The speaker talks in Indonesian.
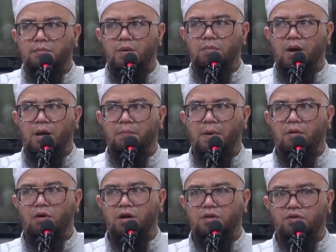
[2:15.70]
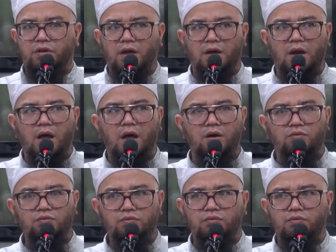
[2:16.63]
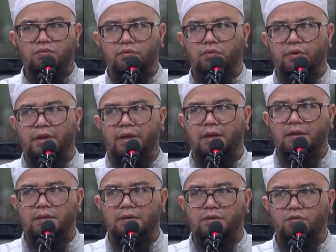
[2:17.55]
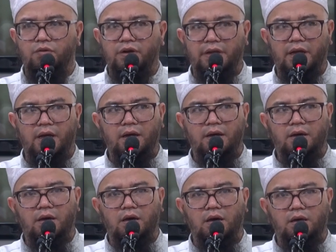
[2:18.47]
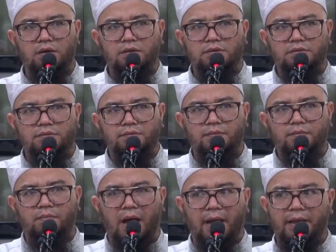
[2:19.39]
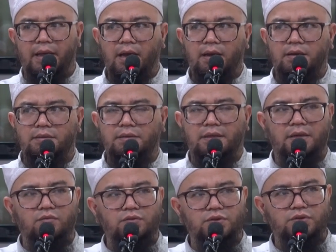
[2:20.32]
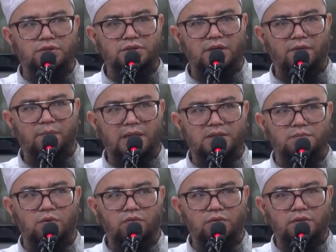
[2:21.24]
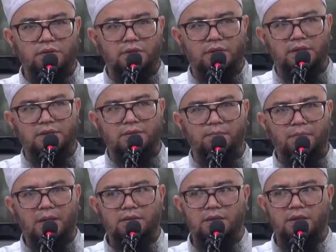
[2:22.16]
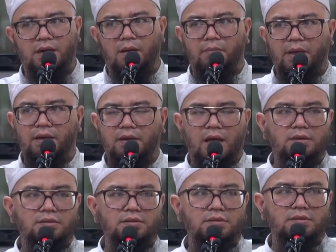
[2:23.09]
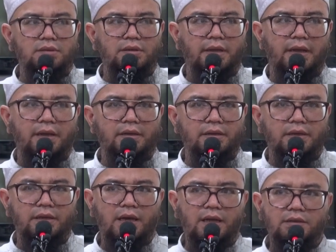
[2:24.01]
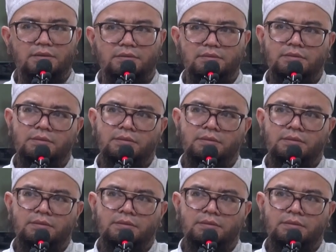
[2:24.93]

Beberapa waktu yang lalu ya, dunia maya ya khususnya Facebook ya, sempat diramaikan ya dengan